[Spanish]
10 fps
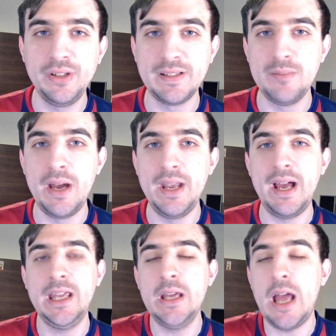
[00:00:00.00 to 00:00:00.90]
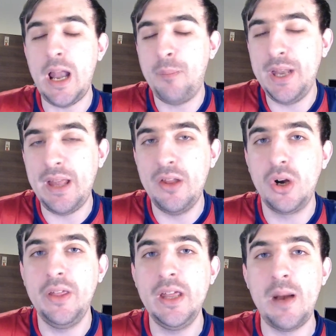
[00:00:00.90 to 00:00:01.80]
semana y a la espera de lo
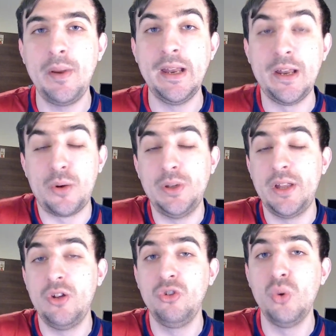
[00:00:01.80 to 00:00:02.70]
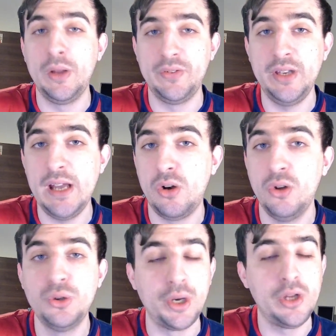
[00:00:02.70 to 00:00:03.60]
que diga mañana Rubén Darío Insúa sería
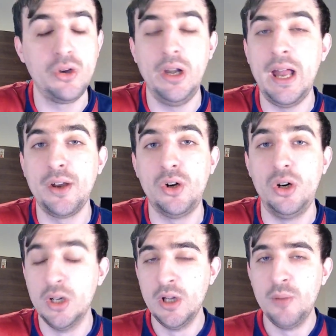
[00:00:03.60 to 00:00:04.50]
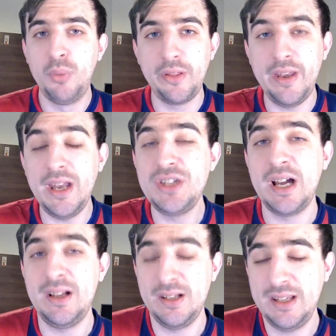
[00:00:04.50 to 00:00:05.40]
con Torrico en el arco, por
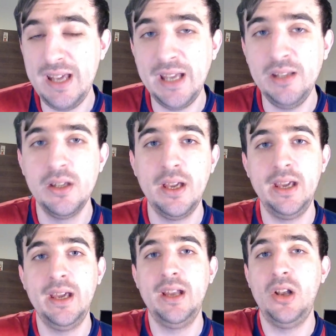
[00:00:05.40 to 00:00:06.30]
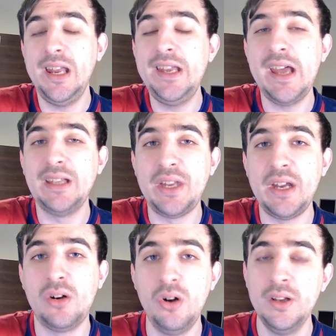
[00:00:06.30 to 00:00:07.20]
derecha Giai, eh, la línea de tres
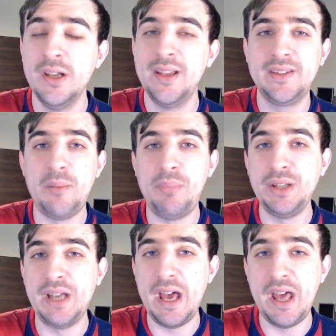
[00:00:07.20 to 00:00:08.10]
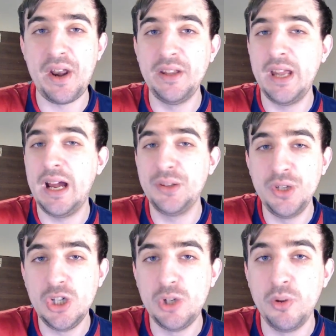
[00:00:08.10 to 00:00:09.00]
con Zapata, Hernández,
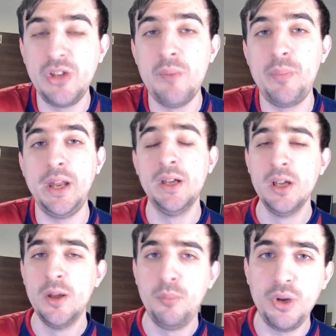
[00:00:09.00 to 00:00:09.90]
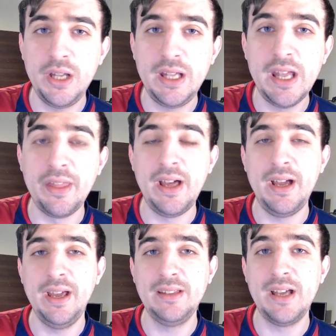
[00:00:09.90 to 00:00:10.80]
Gatoni como siempre, por izquierda
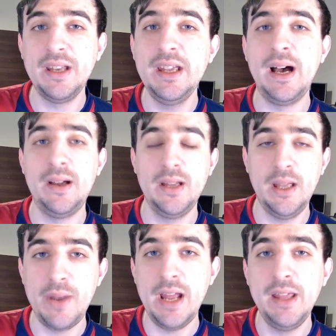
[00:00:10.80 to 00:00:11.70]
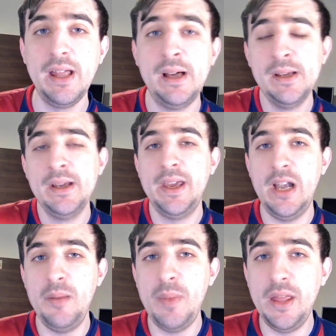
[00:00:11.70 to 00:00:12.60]
estaría eh, Braida, en
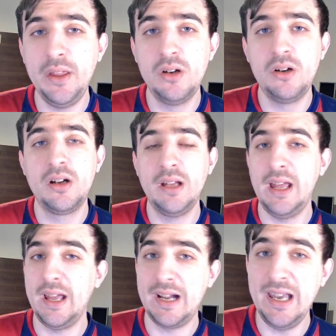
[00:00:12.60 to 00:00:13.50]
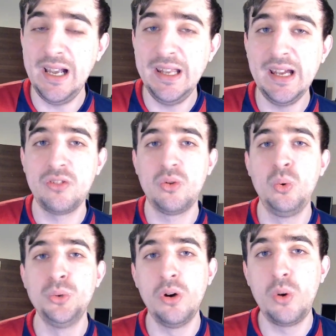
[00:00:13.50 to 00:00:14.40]
el medio eh, Jalil Arias
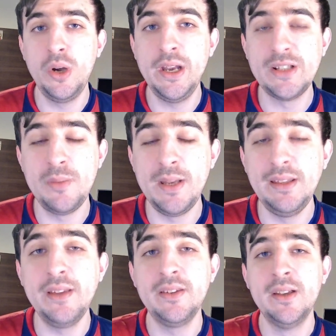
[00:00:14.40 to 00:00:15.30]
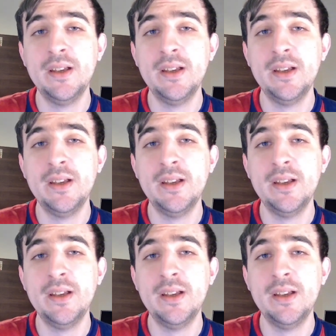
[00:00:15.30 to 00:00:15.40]
junto con Juan Ignacio Méndez